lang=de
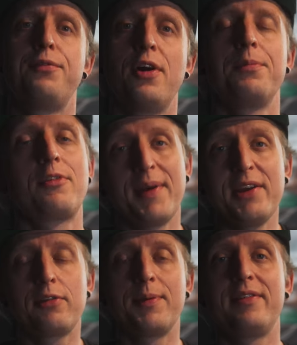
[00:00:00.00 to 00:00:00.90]
vom
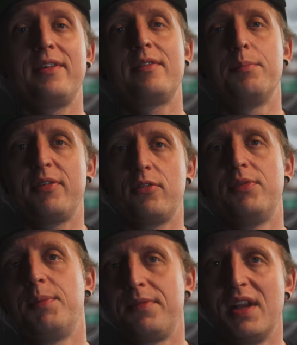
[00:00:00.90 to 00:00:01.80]
22. bis zum
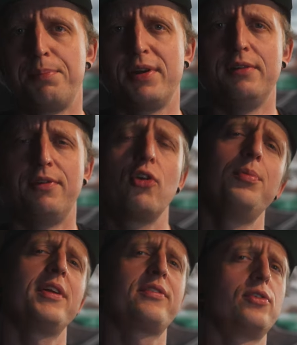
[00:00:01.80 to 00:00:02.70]
7. April.
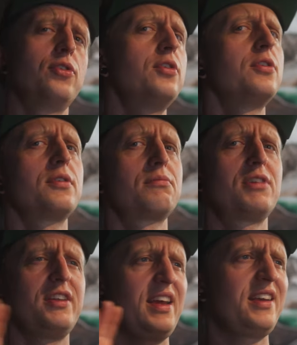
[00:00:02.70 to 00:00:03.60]
Warum das so
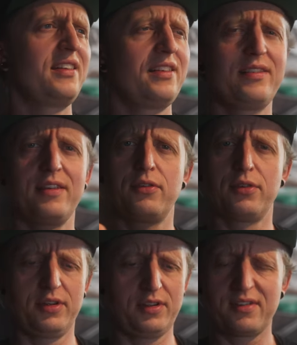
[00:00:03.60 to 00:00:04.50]
gedeckelt ist in so
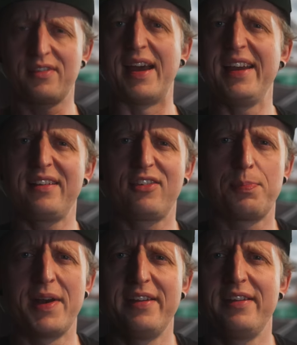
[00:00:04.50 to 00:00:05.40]
eine
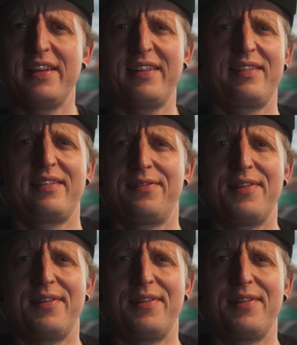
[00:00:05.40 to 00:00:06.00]
Zeitspanne, das